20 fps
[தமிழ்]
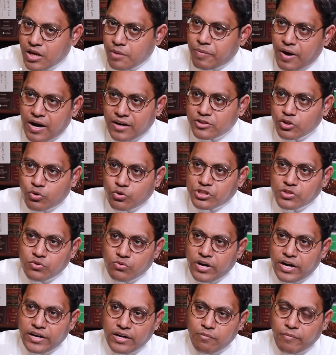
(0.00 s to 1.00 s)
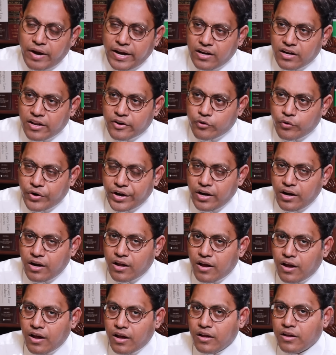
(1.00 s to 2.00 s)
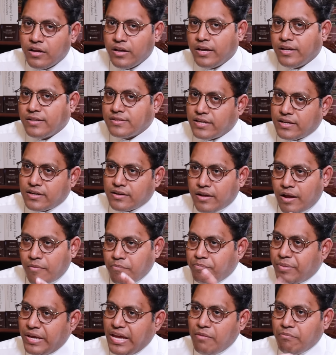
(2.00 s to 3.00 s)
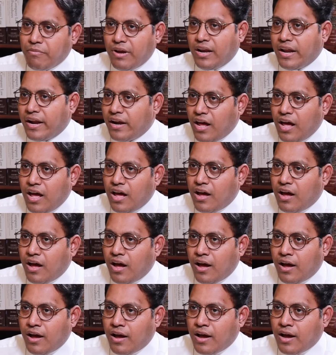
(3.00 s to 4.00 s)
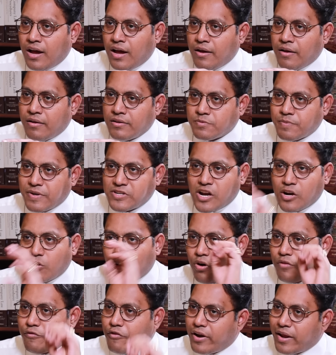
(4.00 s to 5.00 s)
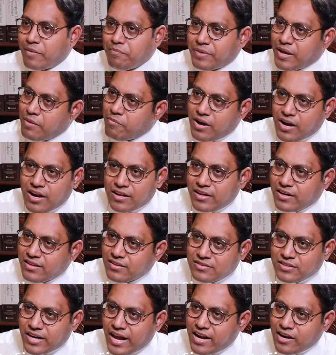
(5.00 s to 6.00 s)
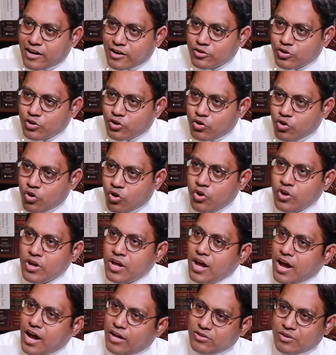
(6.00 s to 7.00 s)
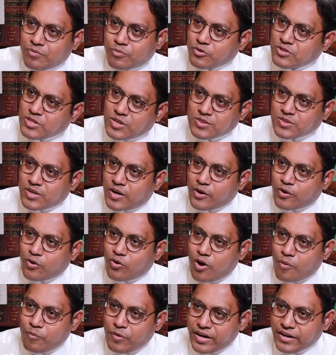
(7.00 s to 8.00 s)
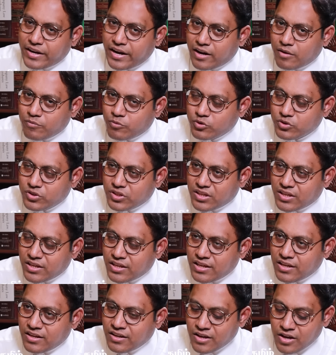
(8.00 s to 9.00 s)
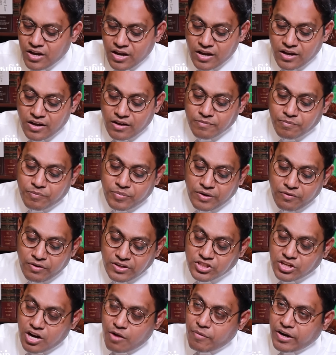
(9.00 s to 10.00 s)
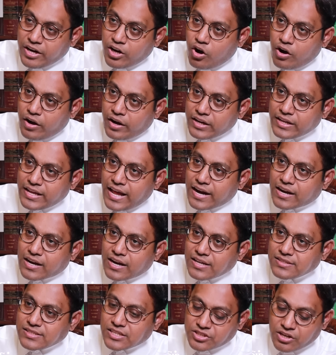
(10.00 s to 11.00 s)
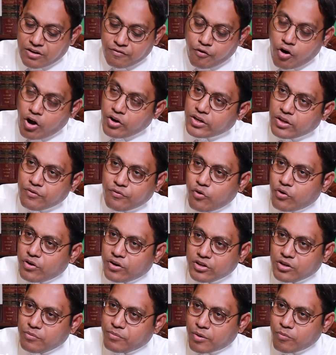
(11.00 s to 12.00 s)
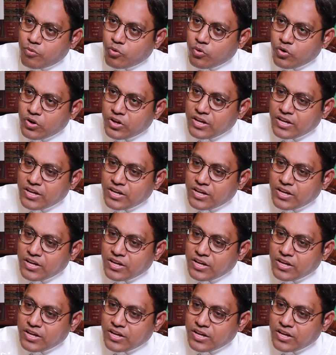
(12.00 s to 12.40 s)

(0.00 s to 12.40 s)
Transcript: இப்போ அடுத்த கொஸ்டின் உங்ககிட்ட மைண்டில் இருக்கும் என்னன்னா சார் எம்பி எம்எல்ஏனா ஸ்பெஷல் கோர்ட் ஃபார் எம்பி எம்எல்ஏ தான் இது ட்ரையல் நடந்திருக்கணும் அதோட ப்ரொசீடிங்ஸ் நடக்கணும் அப்படின்னு கேட்கும்பொழுது ப்ரிவென்ஷன் ஆஃப் மணி லாண்டரிங் ஆக்டில் செக்ஷன் ஃபார்ட்டி ஃபோர் இருக்குது பிரபு